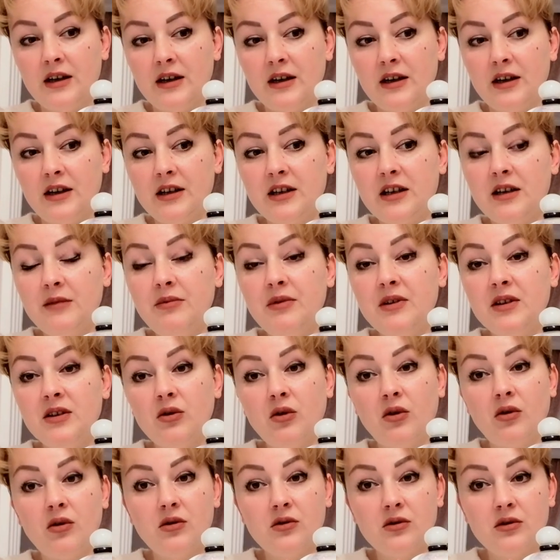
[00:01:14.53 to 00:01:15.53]

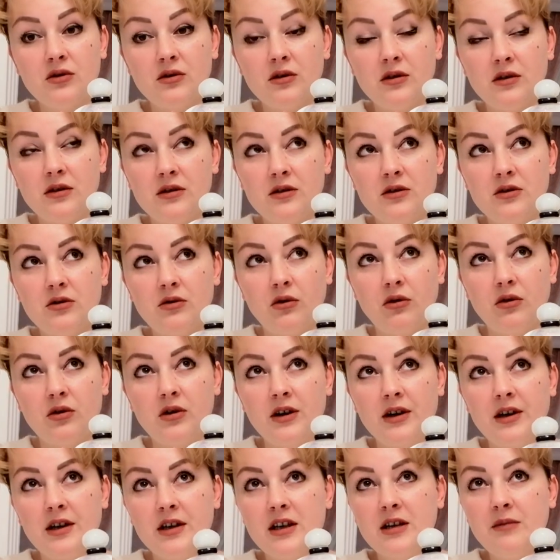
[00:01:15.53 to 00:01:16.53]
2010 yok
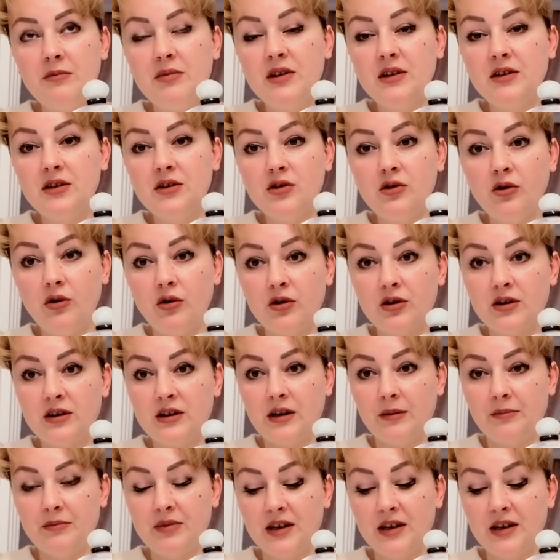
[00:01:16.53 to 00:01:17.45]
2004'te